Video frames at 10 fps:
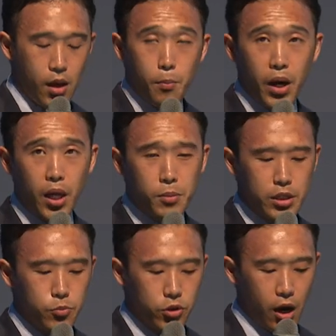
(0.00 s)
学び
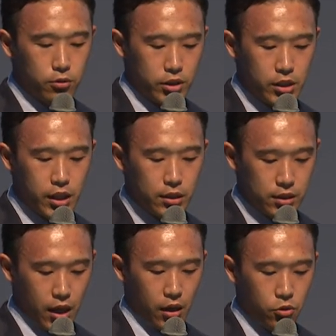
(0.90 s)
に向かう人間
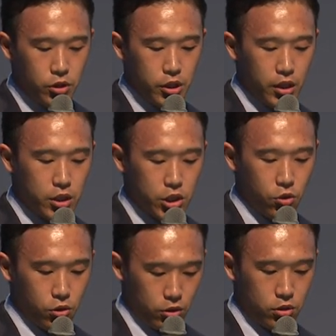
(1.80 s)
性論理的思
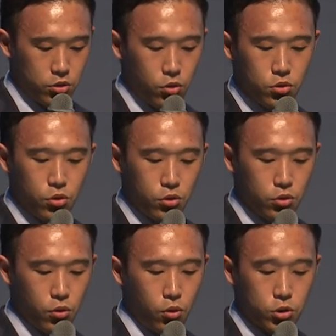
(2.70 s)
考力想像力
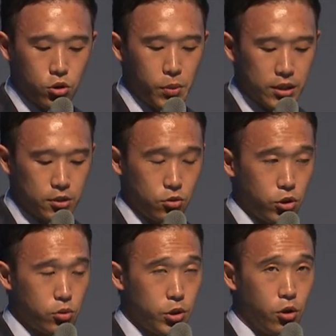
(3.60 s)
の向上を目指す取
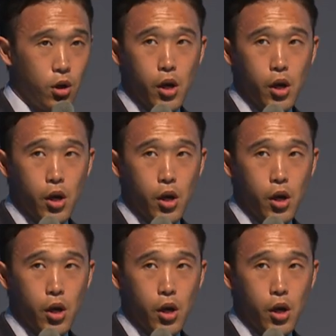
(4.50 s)
り組みを